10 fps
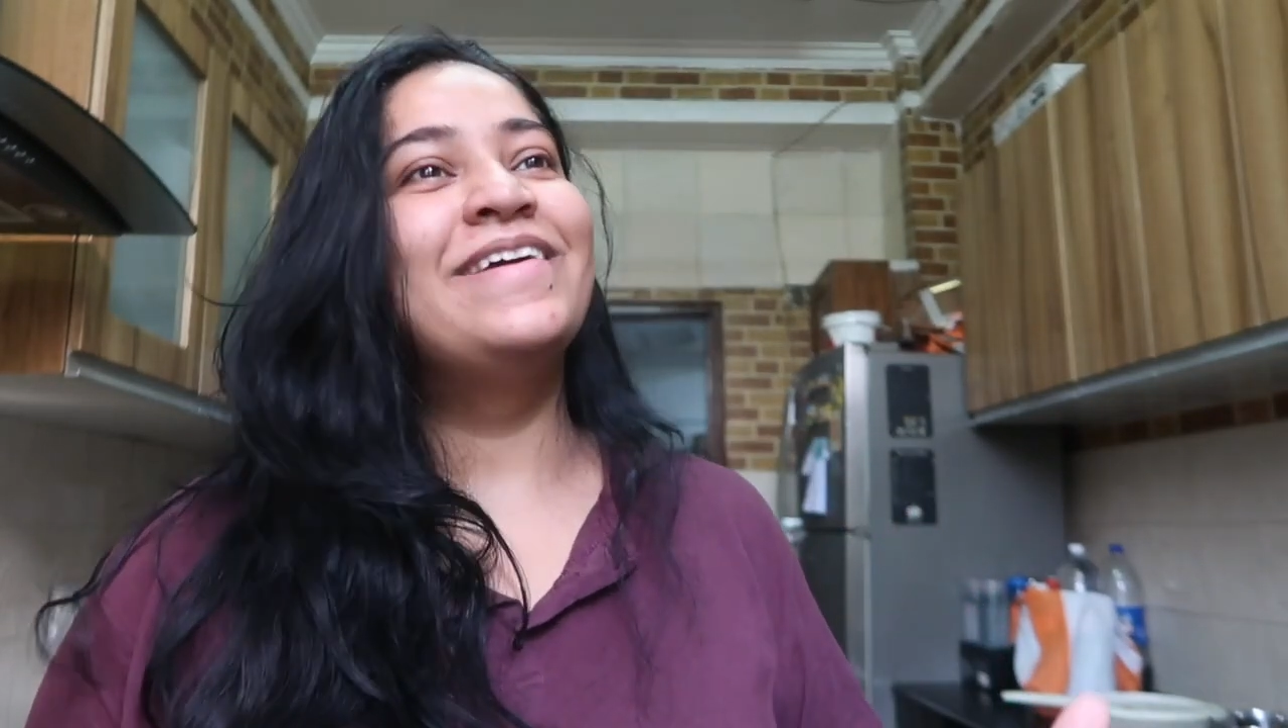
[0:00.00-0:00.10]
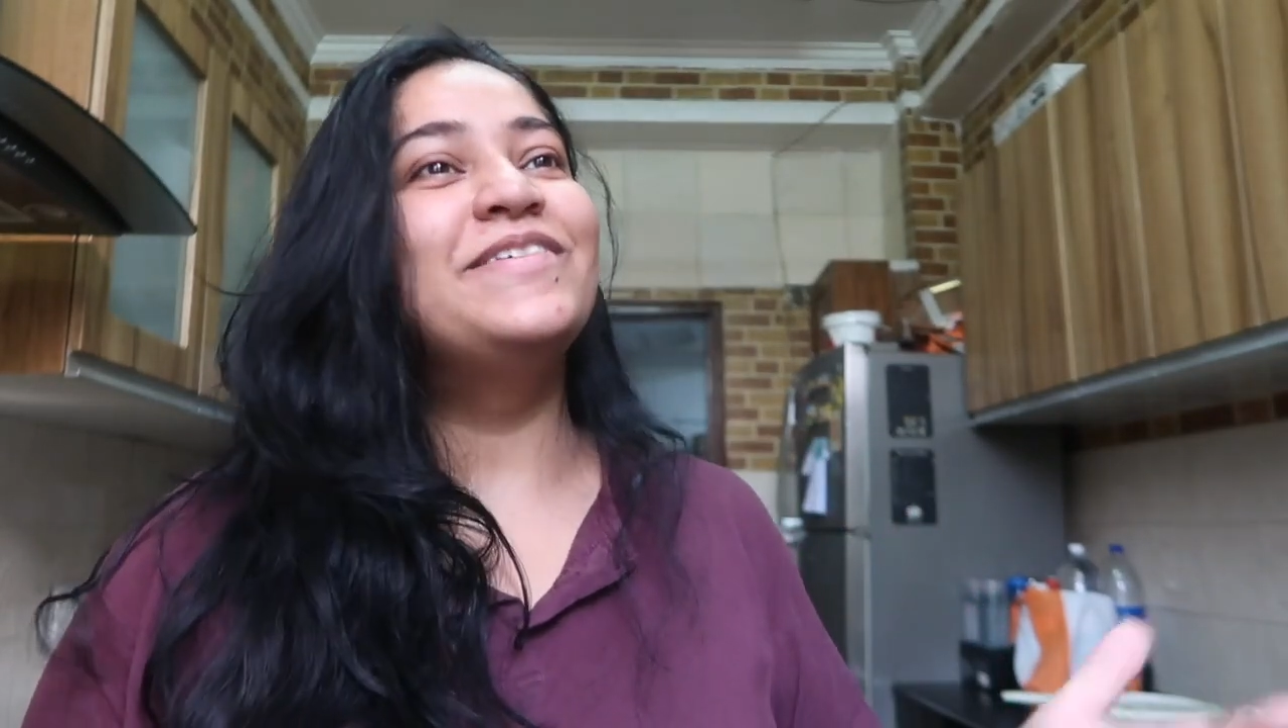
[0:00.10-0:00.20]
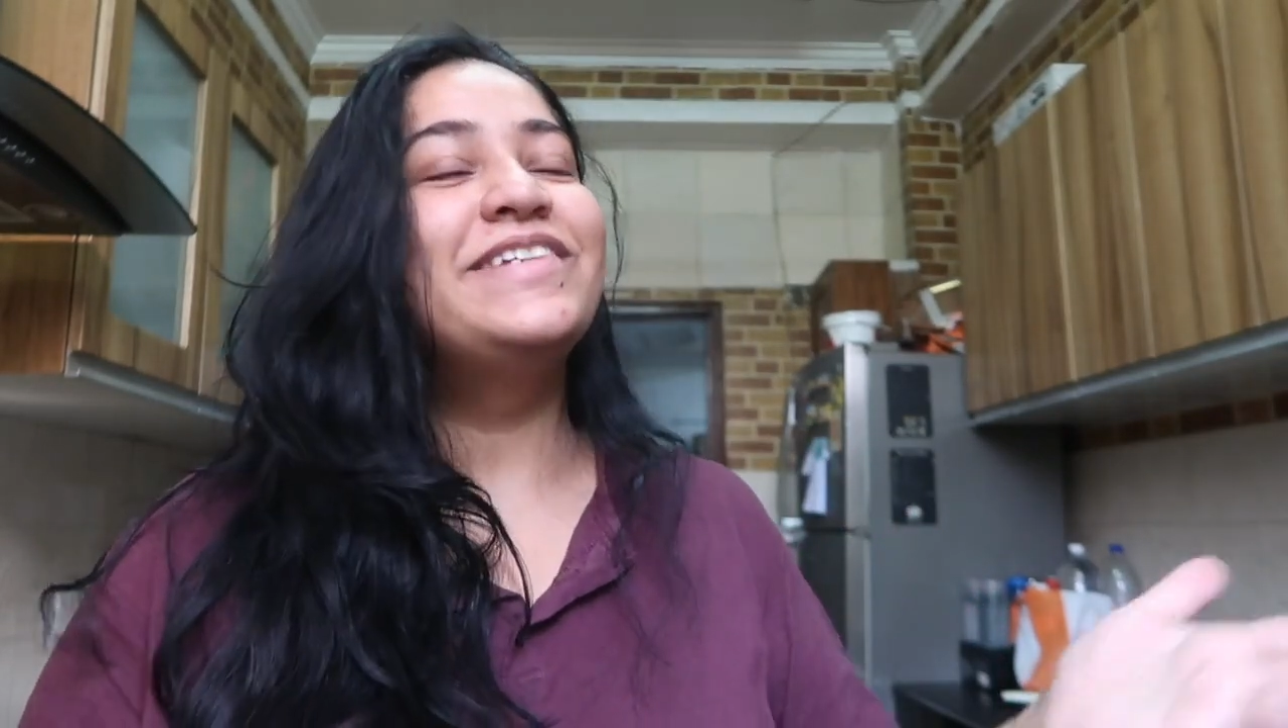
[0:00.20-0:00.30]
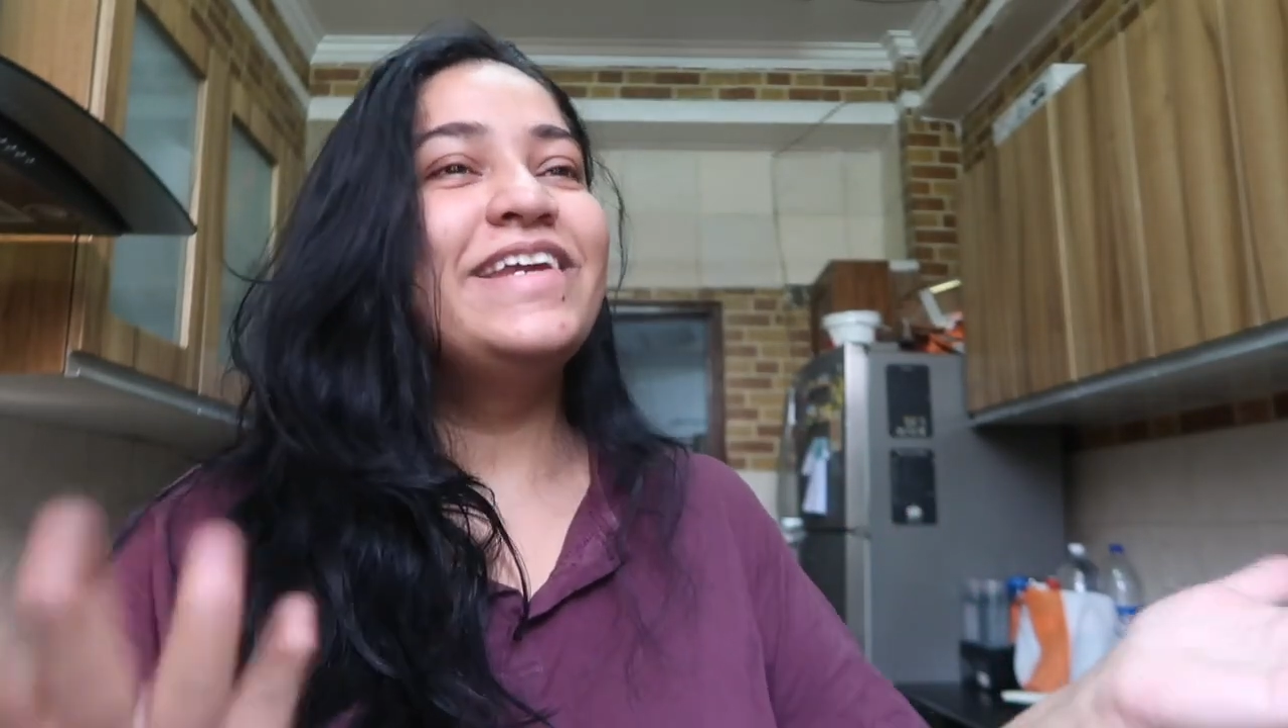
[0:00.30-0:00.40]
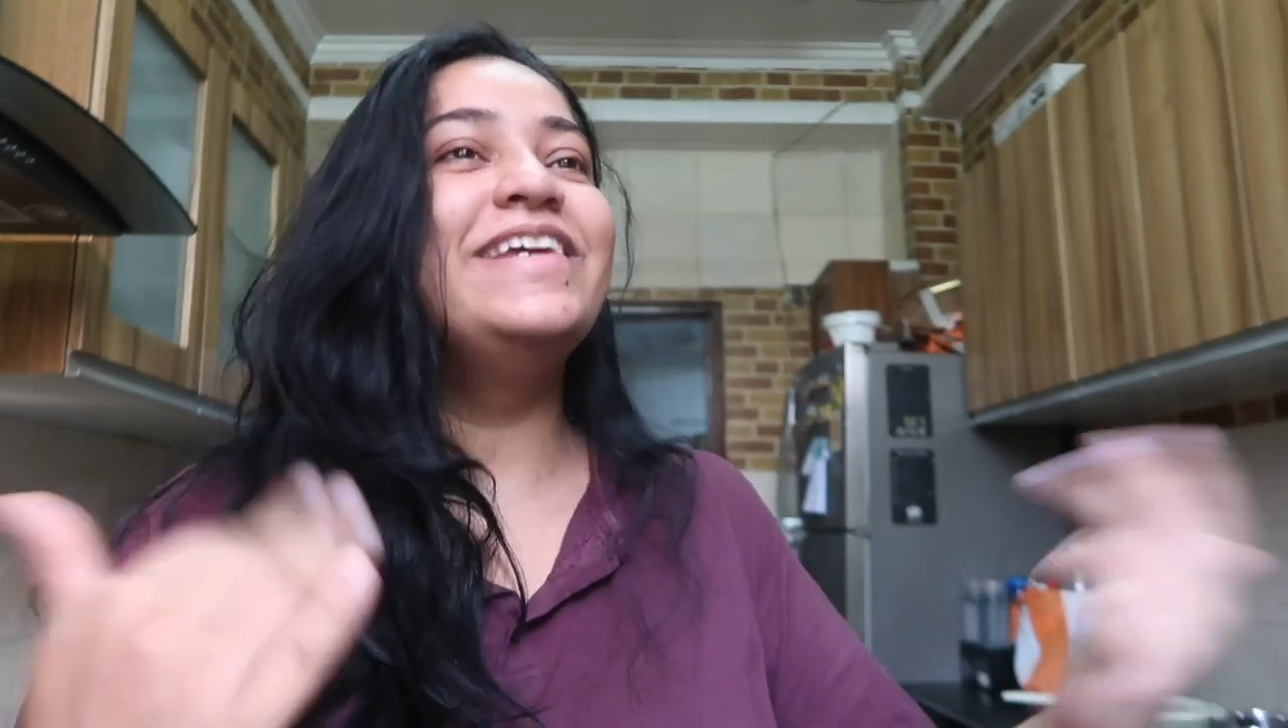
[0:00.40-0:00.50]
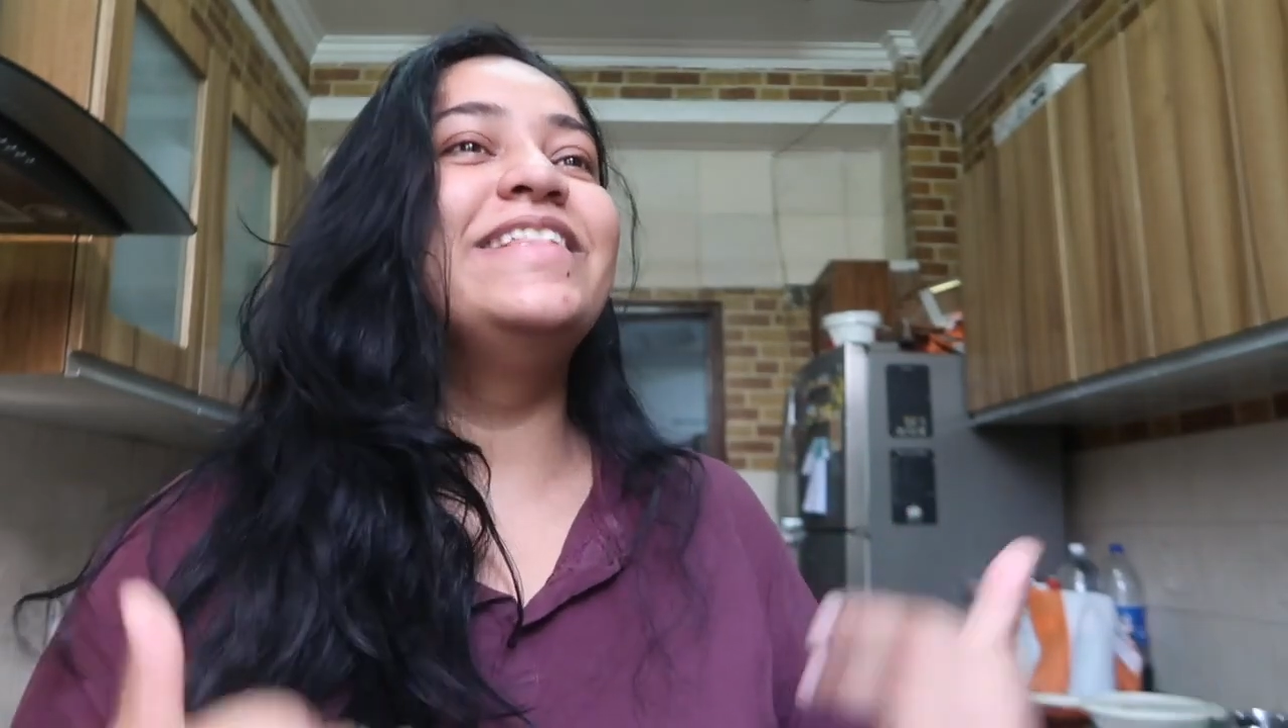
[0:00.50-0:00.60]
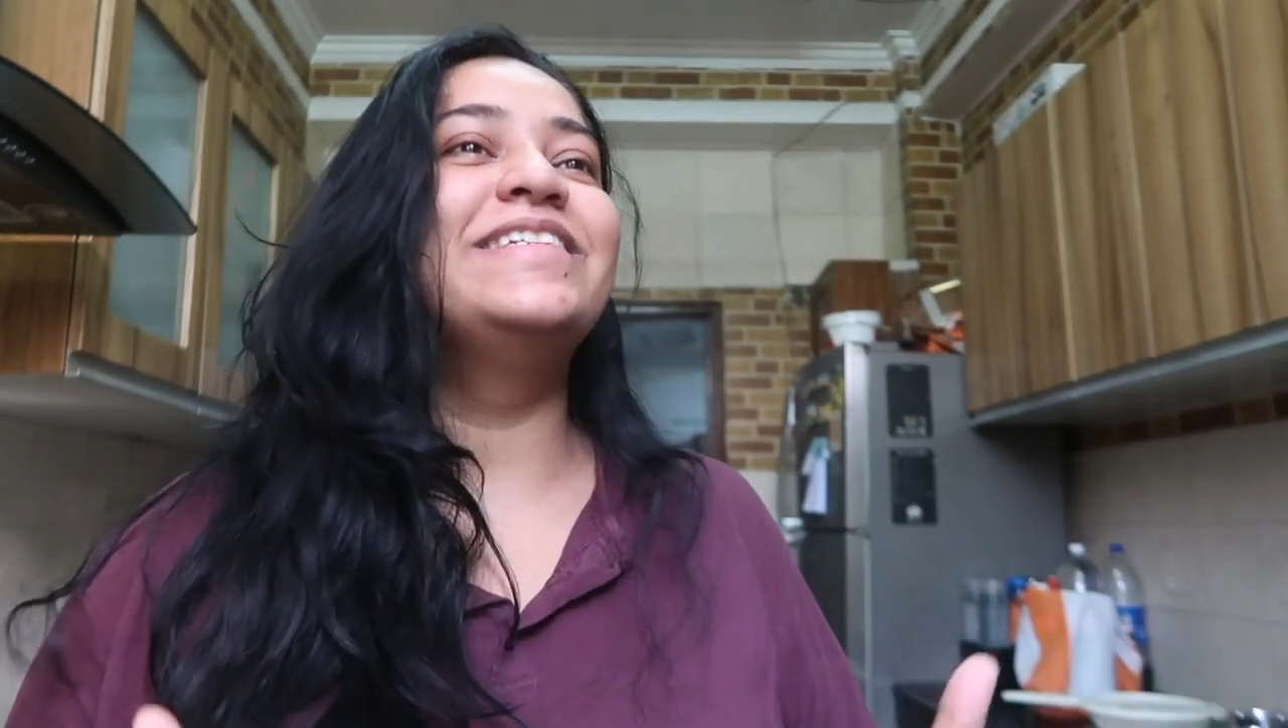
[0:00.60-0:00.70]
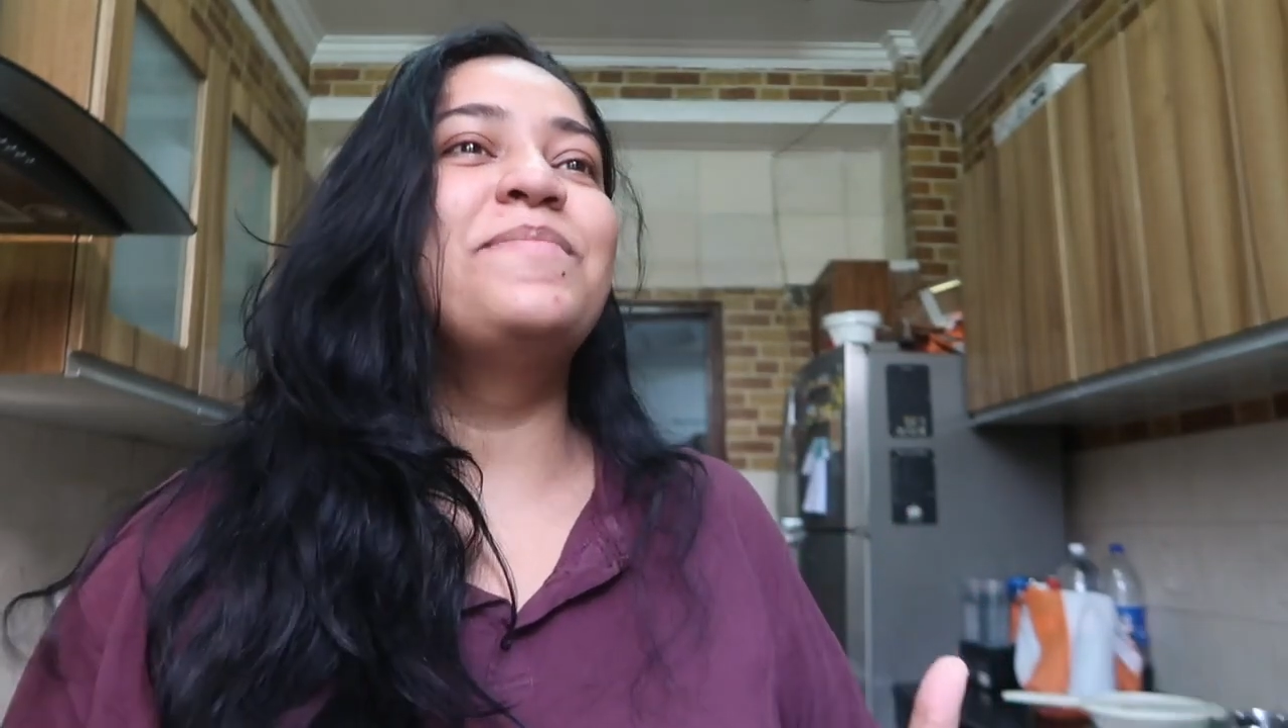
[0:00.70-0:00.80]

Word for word: कुछ खरीदने